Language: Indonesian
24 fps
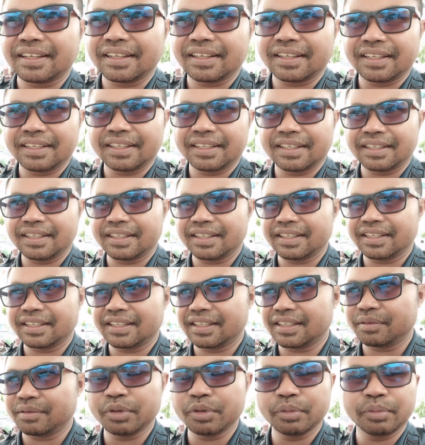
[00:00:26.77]

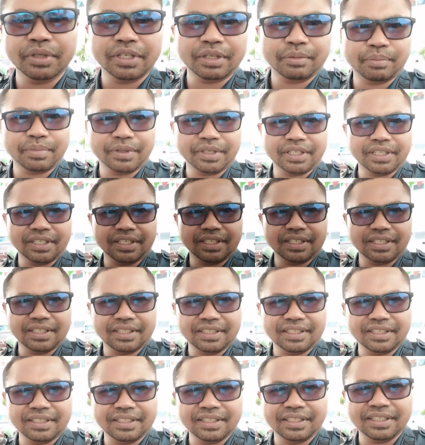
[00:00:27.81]
karena ada
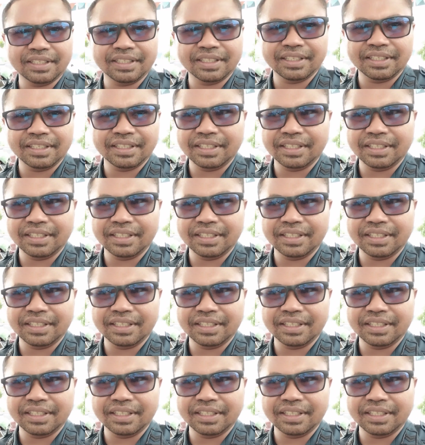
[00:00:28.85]
beberapa